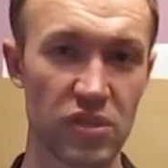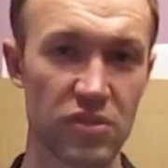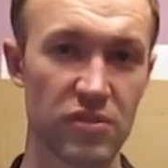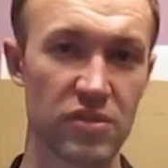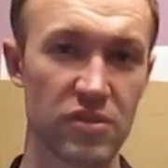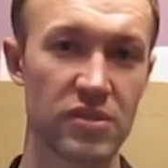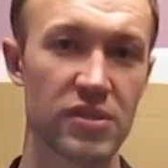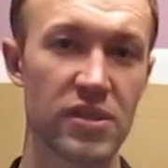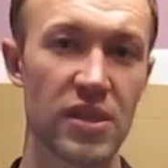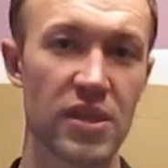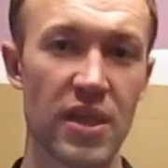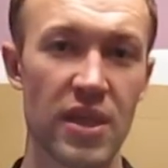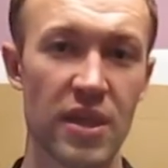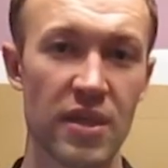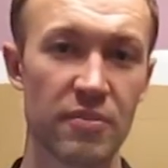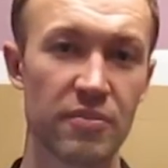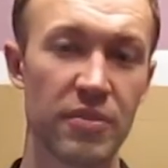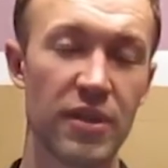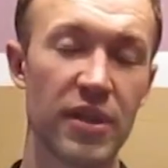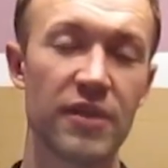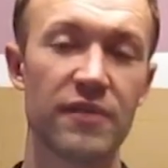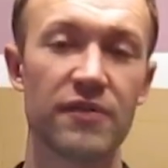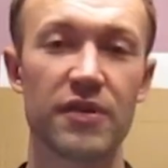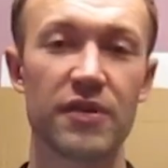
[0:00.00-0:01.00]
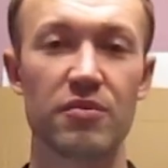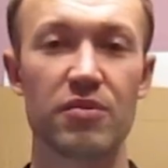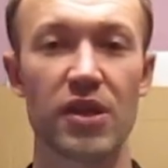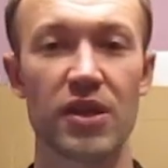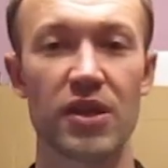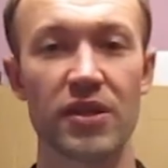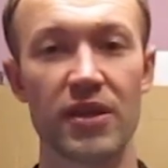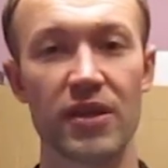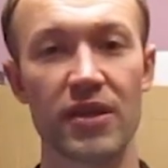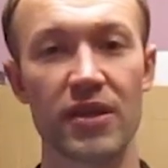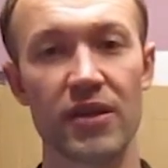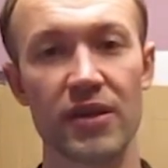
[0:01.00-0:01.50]
то есть были
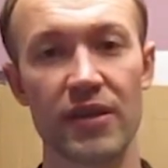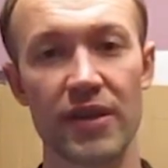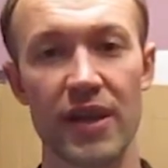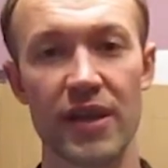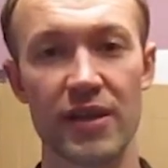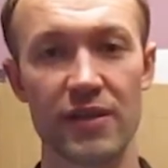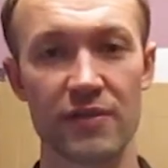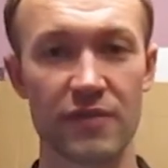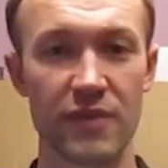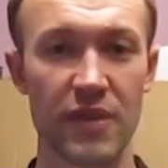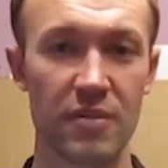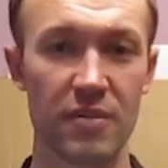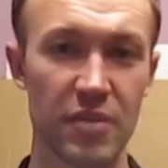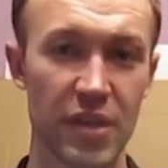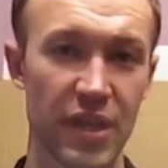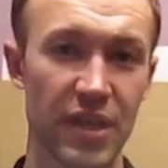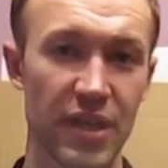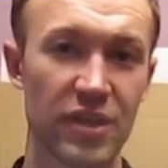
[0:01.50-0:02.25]
выбраны ряд фабрик,